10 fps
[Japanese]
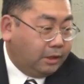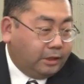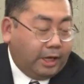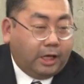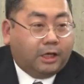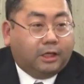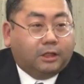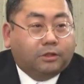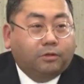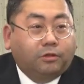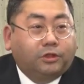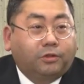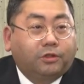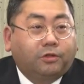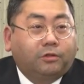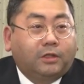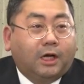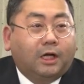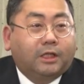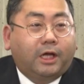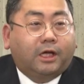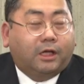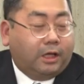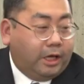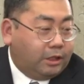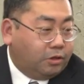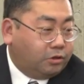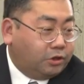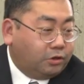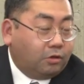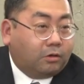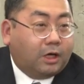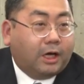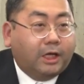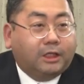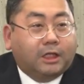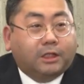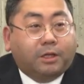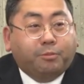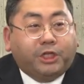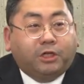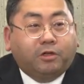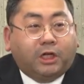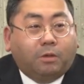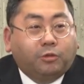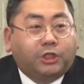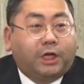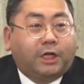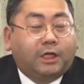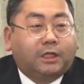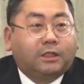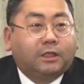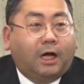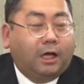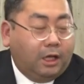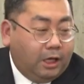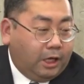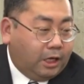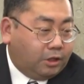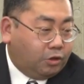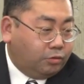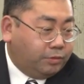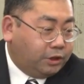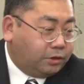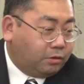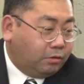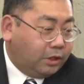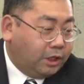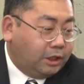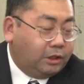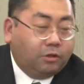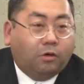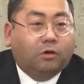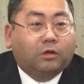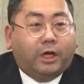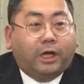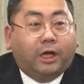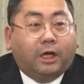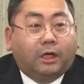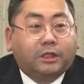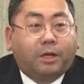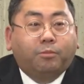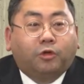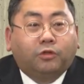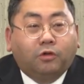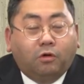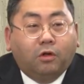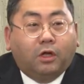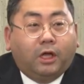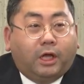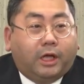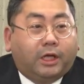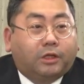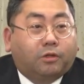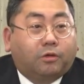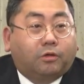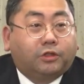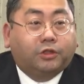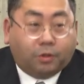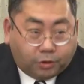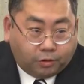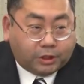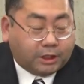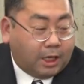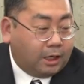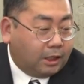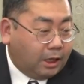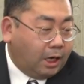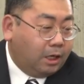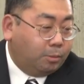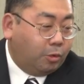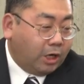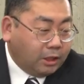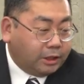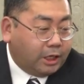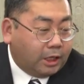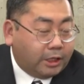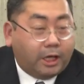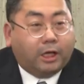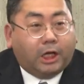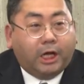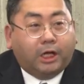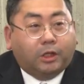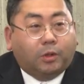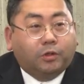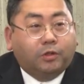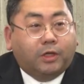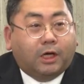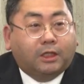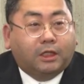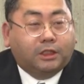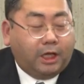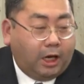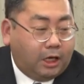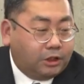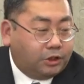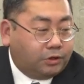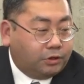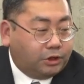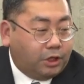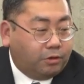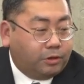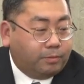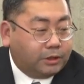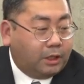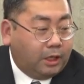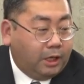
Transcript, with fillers: でその状況の中でえと、ちょっと影になって見にくいかもしれないですが、えと、美術工芸品の、えー、専門の、えと、輸送業者さんがボランティアで、えー、このような形で搬出しております。